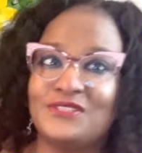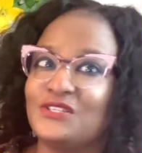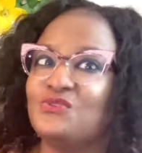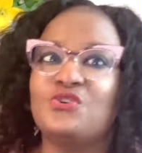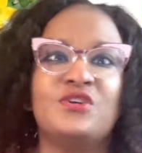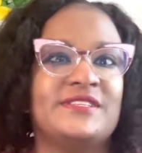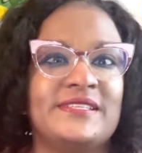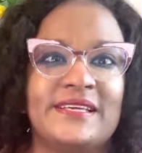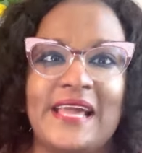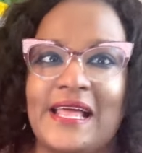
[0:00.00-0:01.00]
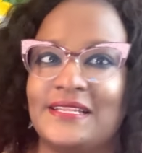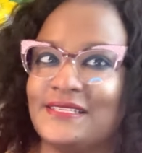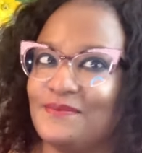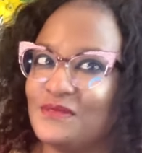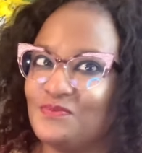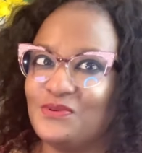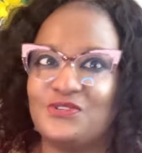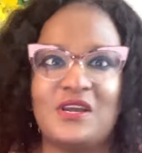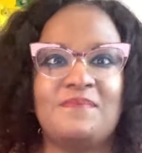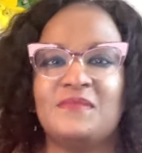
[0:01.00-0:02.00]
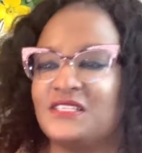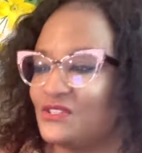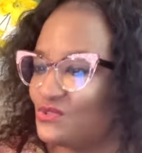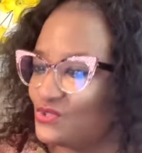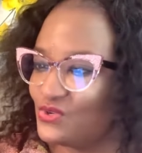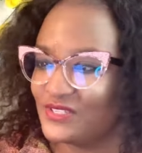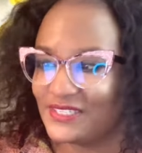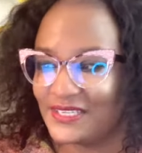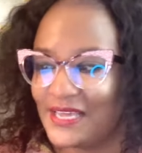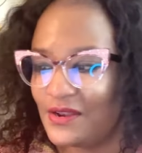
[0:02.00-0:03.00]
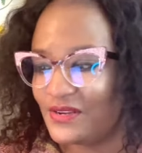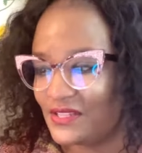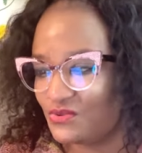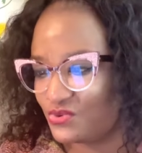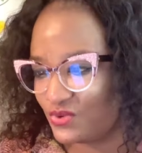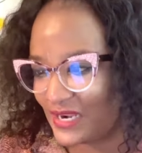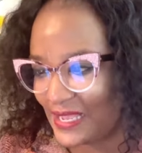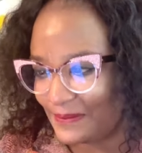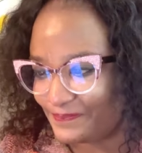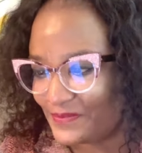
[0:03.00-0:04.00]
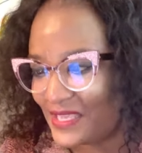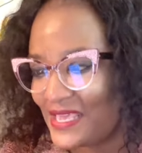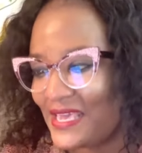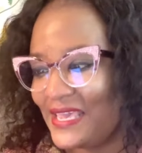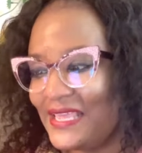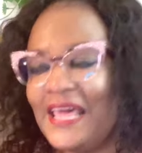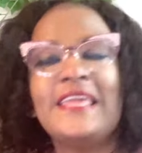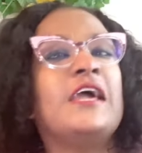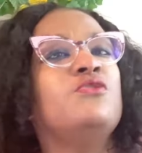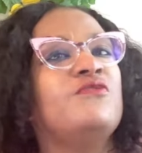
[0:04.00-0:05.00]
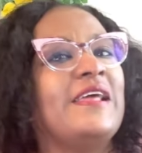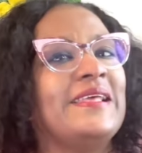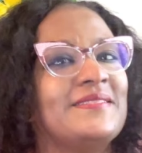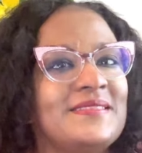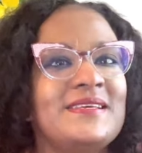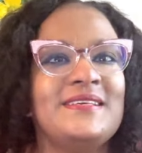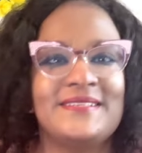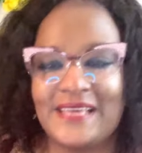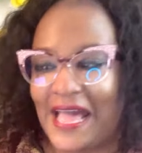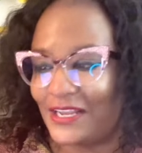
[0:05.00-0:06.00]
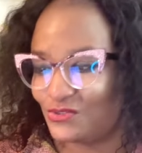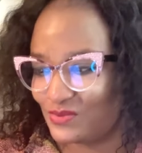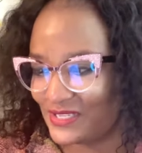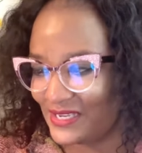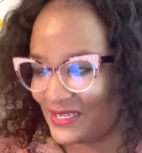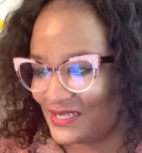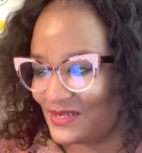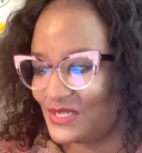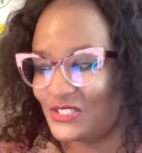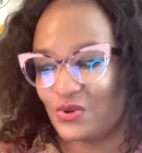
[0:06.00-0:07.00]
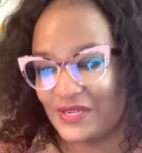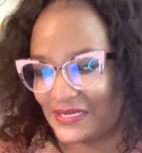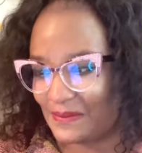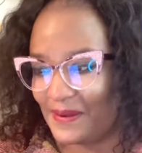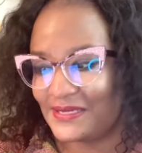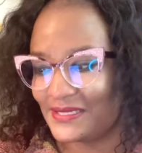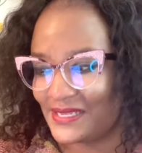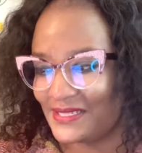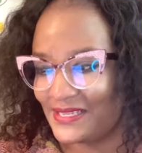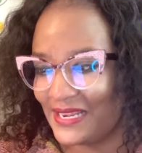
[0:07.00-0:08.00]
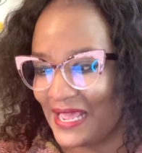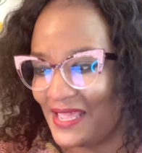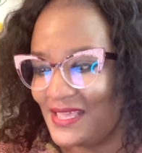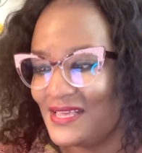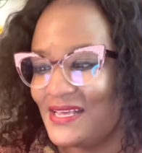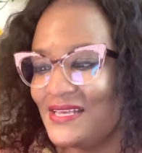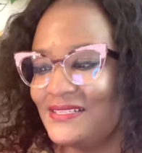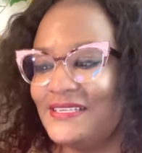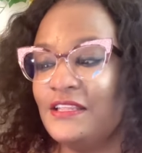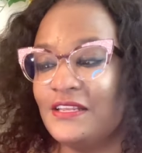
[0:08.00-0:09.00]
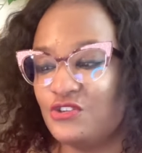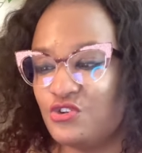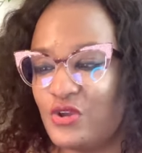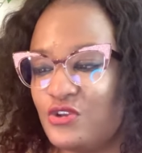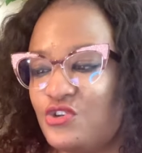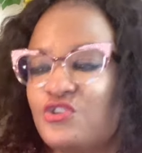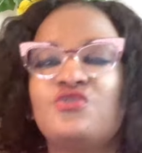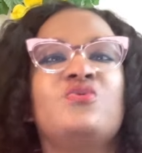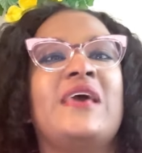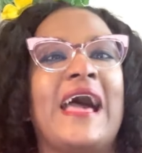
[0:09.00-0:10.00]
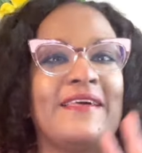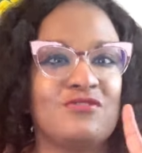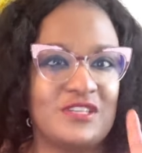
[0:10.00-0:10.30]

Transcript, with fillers: J'ai toujours le Sénégal. C'est un petit peu drop, mais j'ai toujours le Sénégal. On est toujours là. Et là, il y a une nouvelle ethnie qui s'est ajoutée. Moi, je ne connaissais pas cette ethnie-là. Je, je suis à...